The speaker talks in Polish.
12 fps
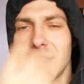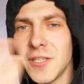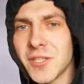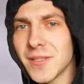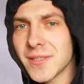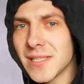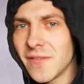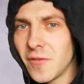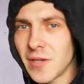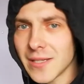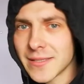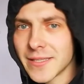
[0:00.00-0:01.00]
W
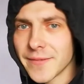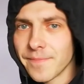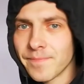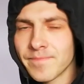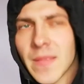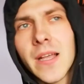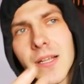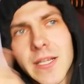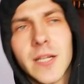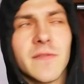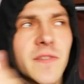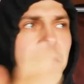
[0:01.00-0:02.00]
2012.
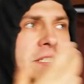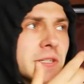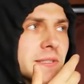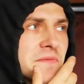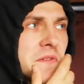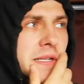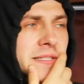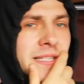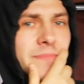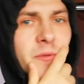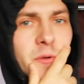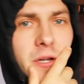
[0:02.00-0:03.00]
Nie no, w
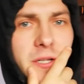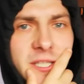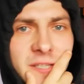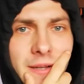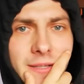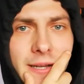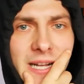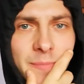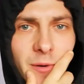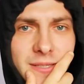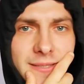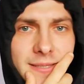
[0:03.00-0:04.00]
2012 był koniec świata, jak
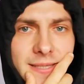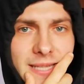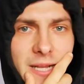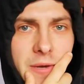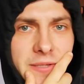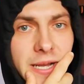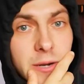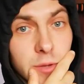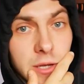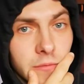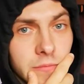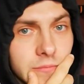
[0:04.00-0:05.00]
Polska zagrała na
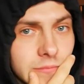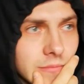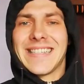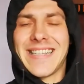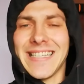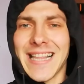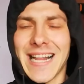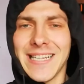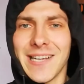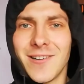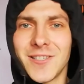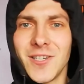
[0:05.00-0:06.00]
euro.
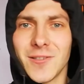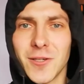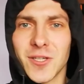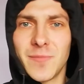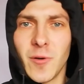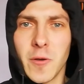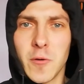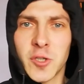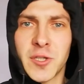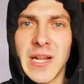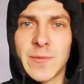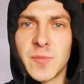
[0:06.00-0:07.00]
Generalnie chodzi o to, że było
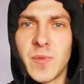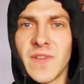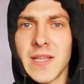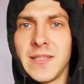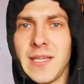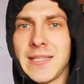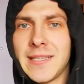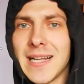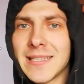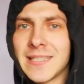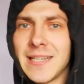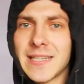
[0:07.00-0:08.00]
już tyle przepowiedni i
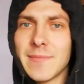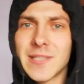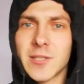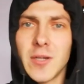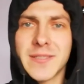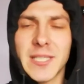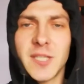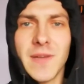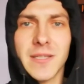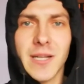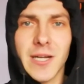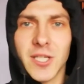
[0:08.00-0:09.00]
dat na temat końca
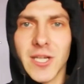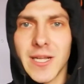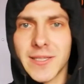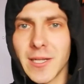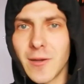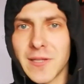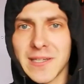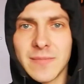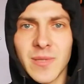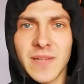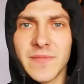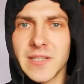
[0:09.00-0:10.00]
świata, że tego tak
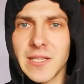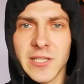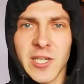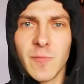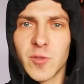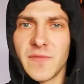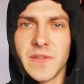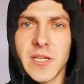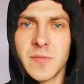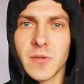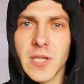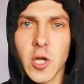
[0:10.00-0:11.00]
naprawdę nie da się
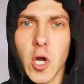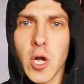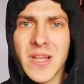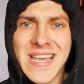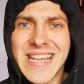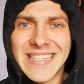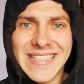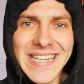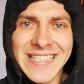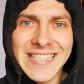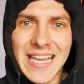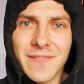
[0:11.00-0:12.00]
przewidzieć, bo tego
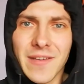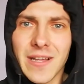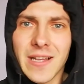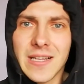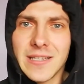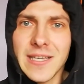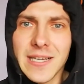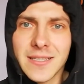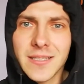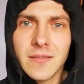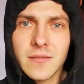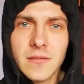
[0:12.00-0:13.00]
nikt nie wie.
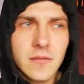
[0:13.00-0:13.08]
Nikt.